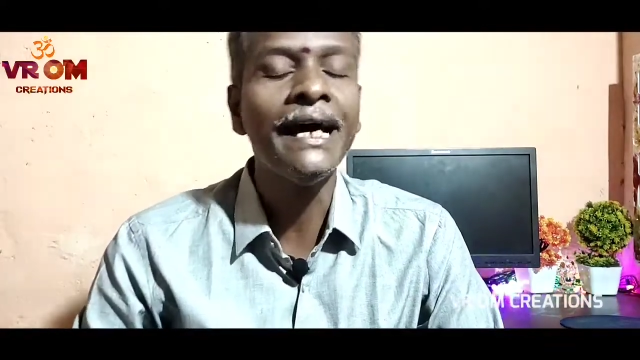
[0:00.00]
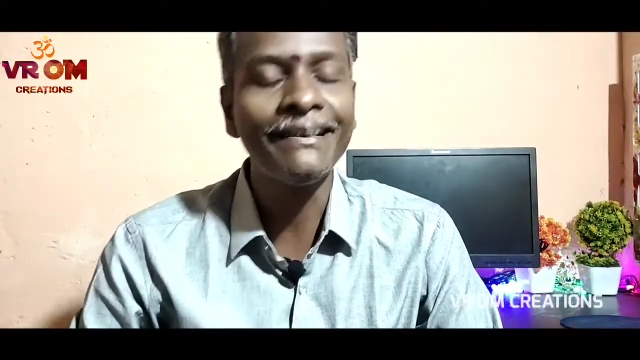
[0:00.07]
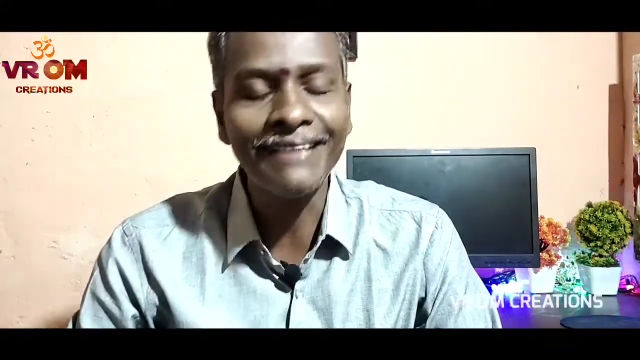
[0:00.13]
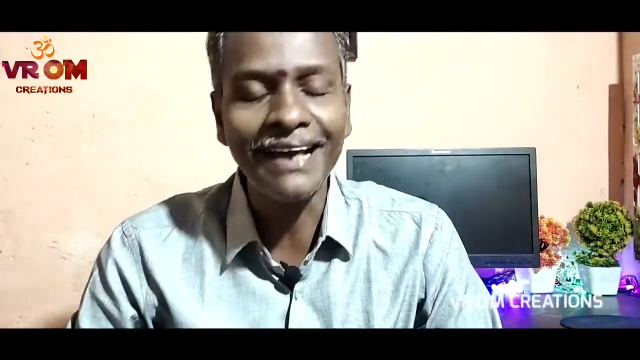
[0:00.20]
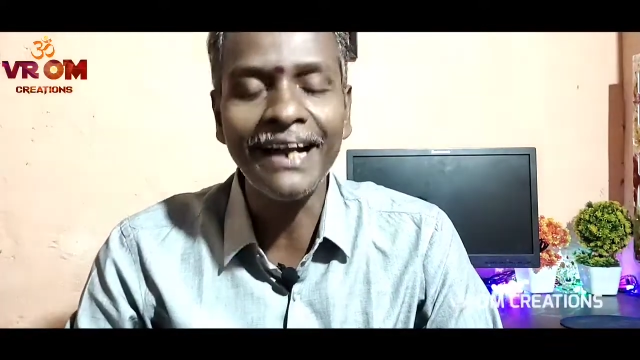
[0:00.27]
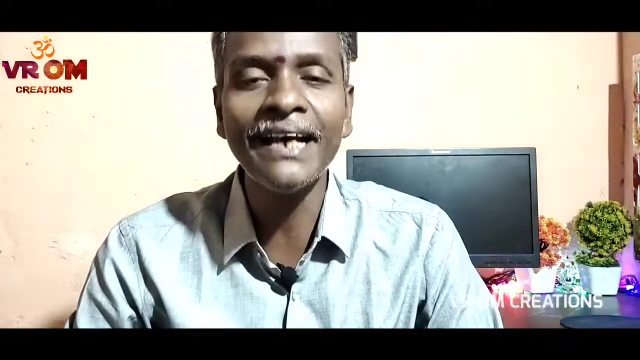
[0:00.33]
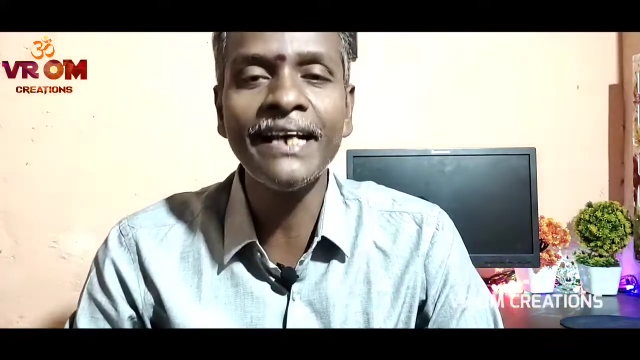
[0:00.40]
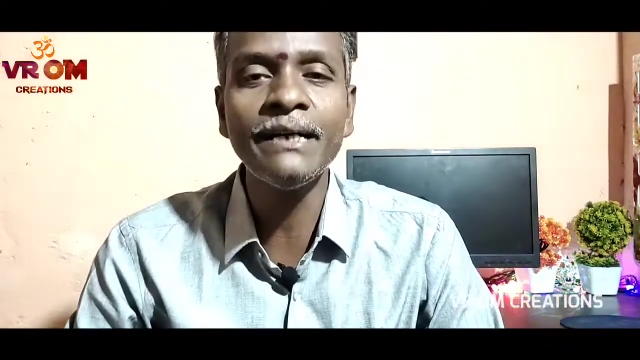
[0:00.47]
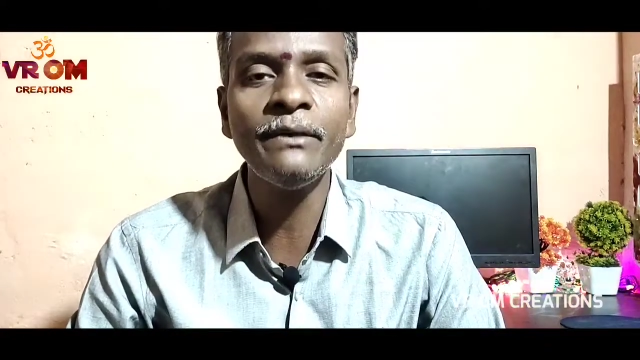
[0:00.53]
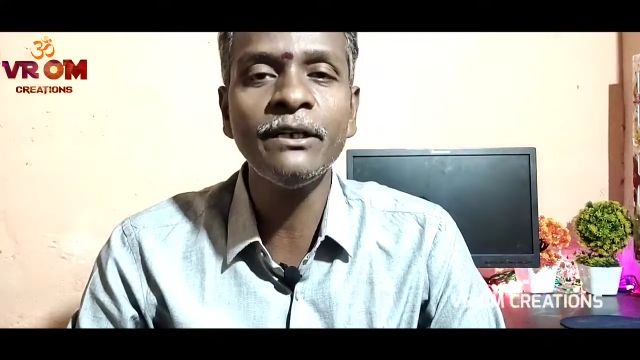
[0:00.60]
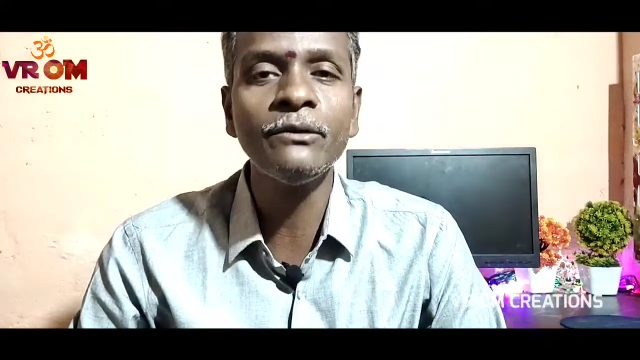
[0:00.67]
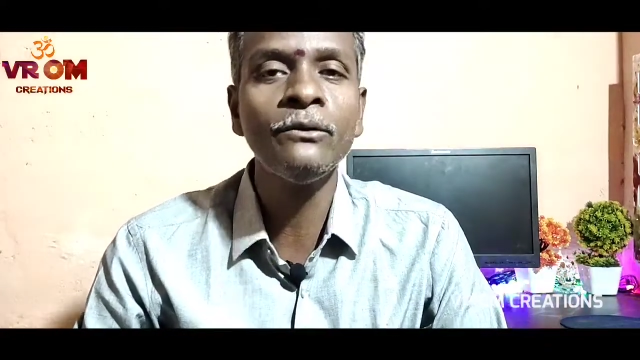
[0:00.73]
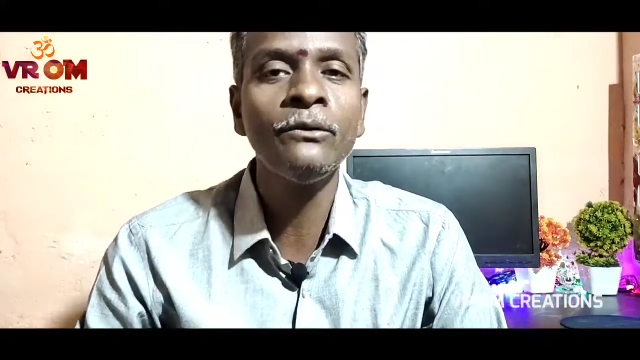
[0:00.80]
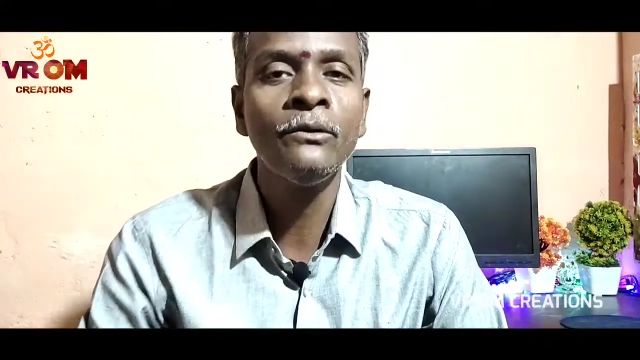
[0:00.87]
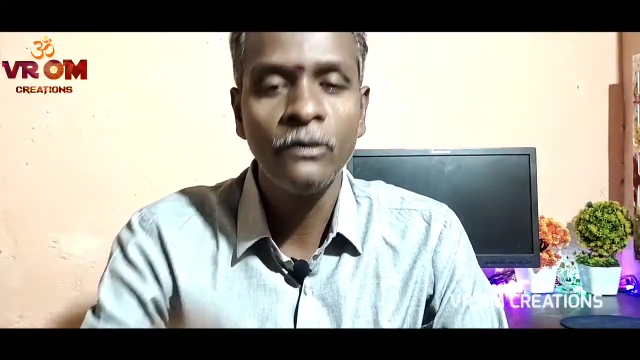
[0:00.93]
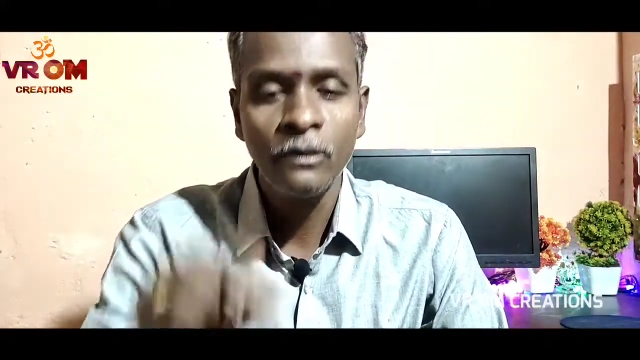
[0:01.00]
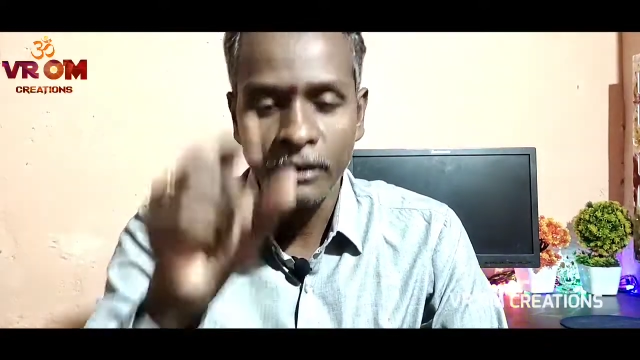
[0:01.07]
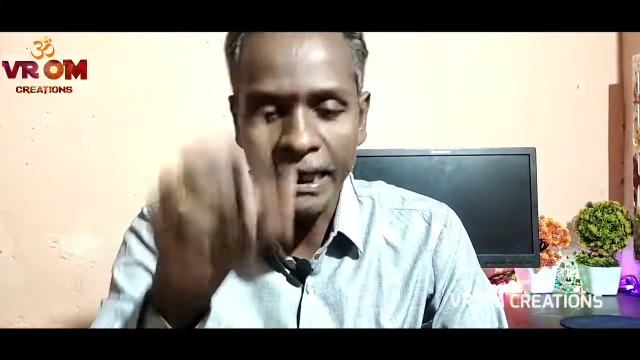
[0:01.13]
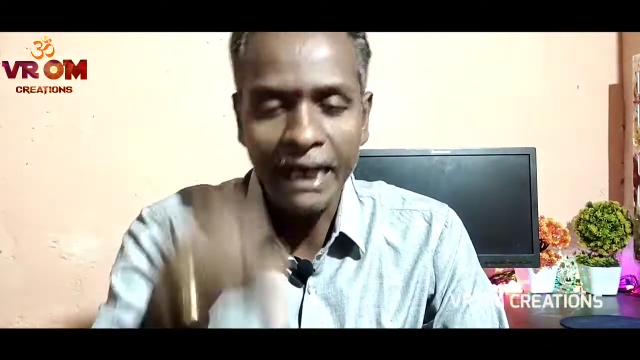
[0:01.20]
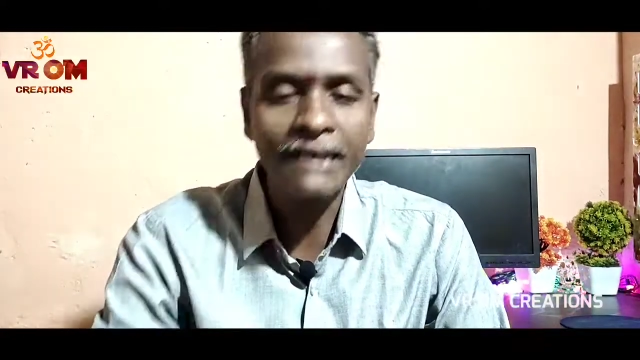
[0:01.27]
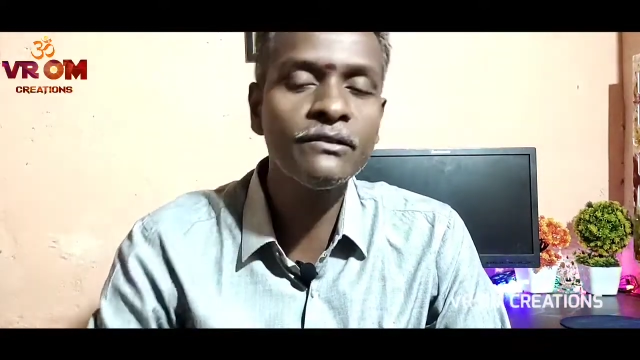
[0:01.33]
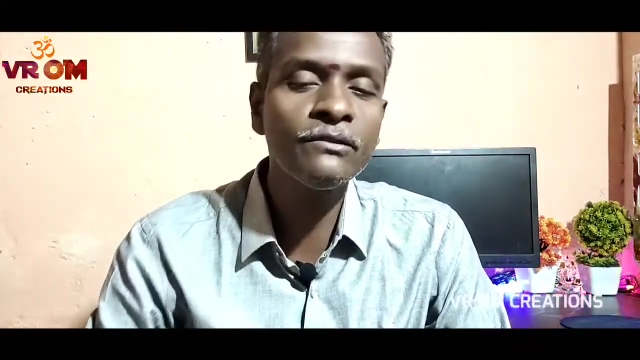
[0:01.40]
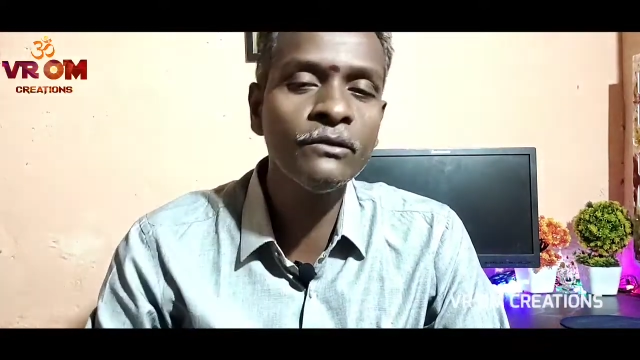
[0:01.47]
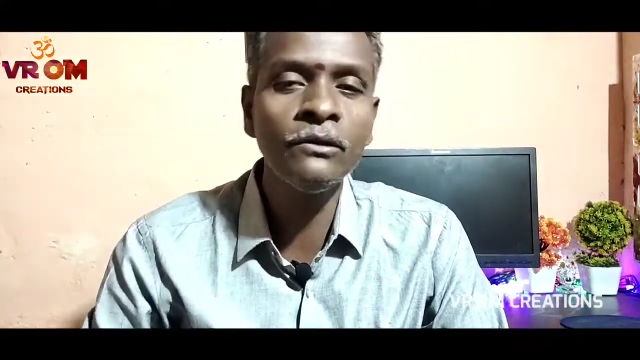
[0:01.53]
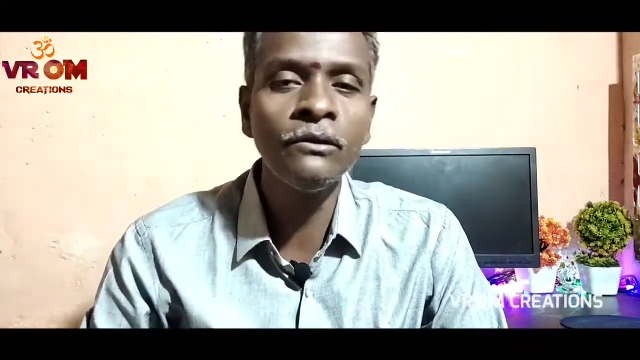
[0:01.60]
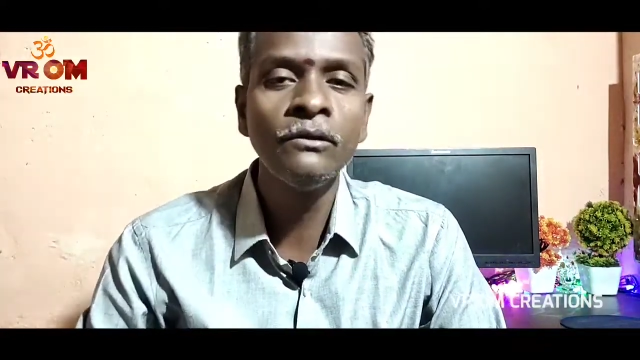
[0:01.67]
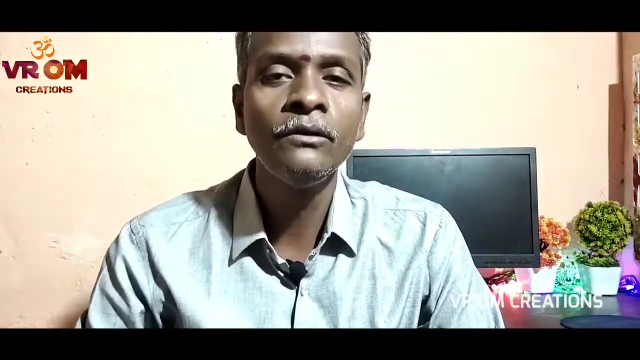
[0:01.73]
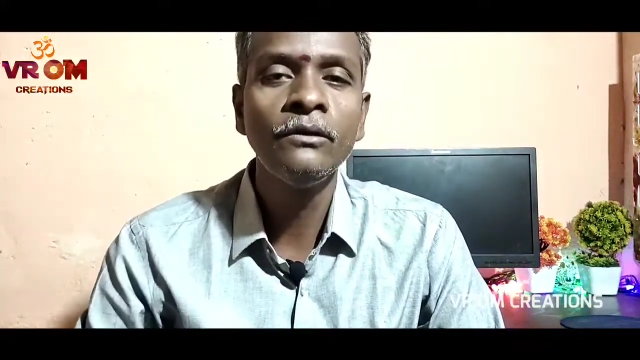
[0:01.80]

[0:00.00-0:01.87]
ఆ తాళాన్ని మీరు రాస్తూ